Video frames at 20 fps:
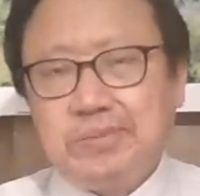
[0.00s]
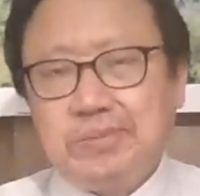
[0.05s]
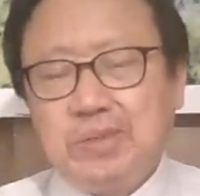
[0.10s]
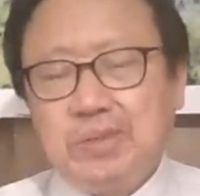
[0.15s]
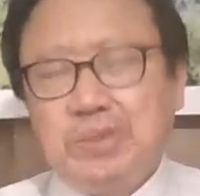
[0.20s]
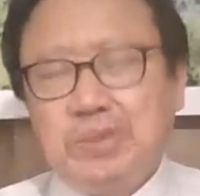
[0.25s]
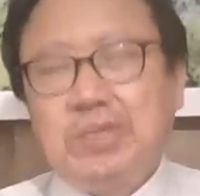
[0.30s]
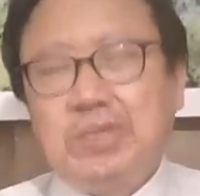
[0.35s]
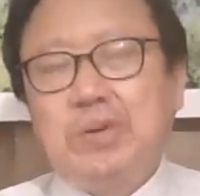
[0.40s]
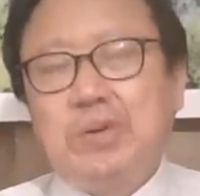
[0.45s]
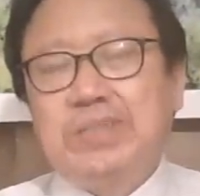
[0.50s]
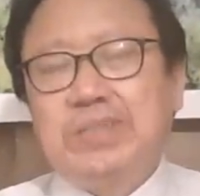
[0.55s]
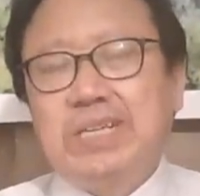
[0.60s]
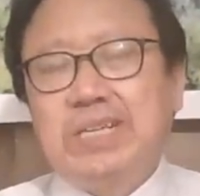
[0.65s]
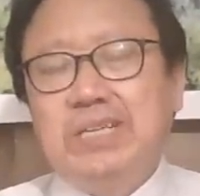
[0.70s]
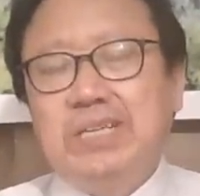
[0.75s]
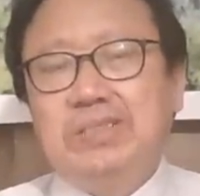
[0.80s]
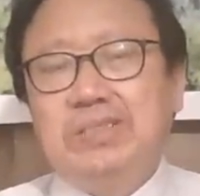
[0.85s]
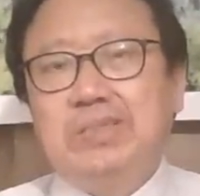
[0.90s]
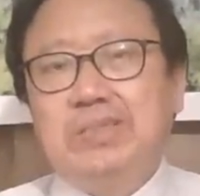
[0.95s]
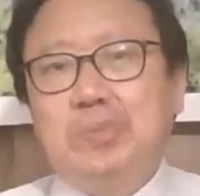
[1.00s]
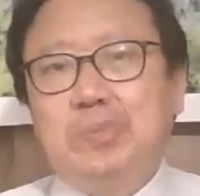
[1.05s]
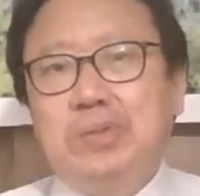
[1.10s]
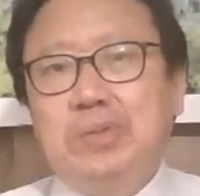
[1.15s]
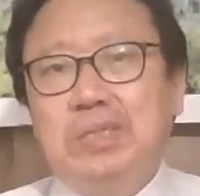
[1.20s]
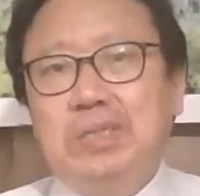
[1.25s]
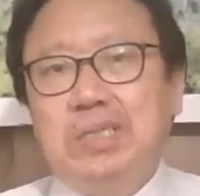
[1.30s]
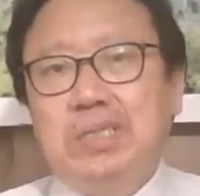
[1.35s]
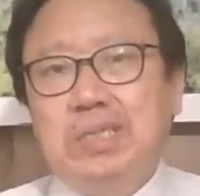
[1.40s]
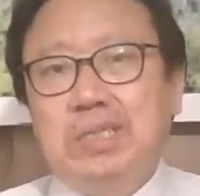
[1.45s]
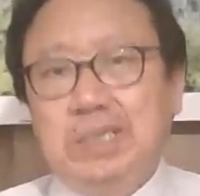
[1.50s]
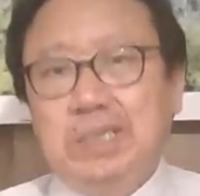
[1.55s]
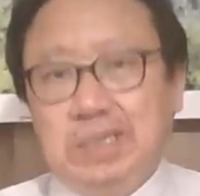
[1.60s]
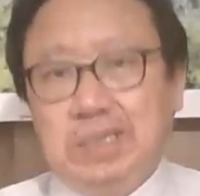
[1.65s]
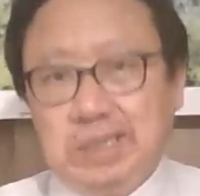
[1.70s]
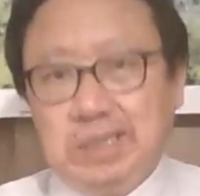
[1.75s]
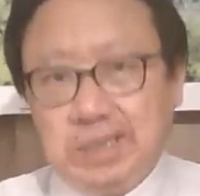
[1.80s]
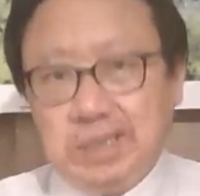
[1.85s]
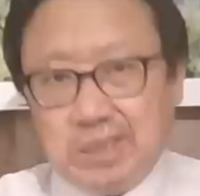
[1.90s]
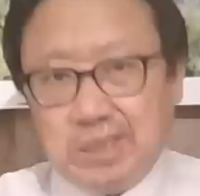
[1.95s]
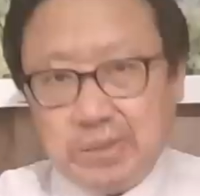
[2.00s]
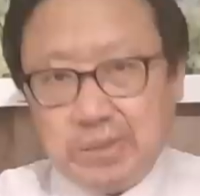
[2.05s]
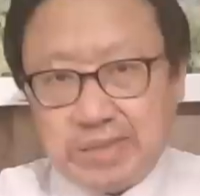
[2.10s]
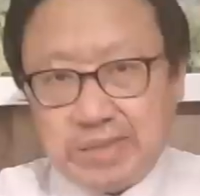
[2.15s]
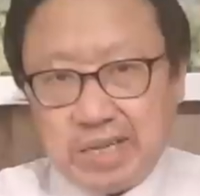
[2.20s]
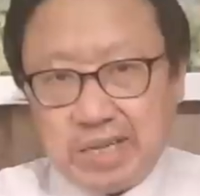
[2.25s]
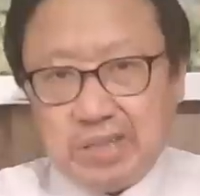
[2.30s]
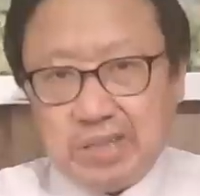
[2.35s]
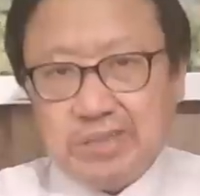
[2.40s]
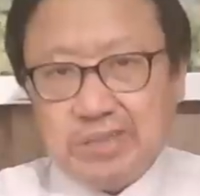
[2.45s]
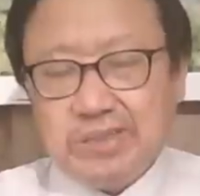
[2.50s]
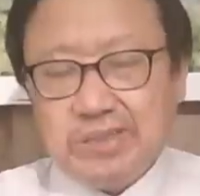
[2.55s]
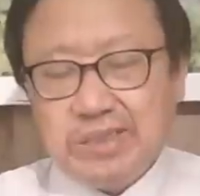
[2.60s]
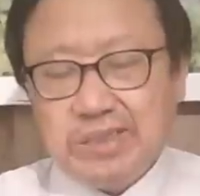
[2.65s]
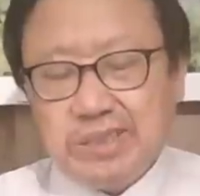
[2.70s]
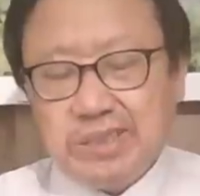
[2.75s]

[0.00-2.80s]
我是六月三号直播，六月三号，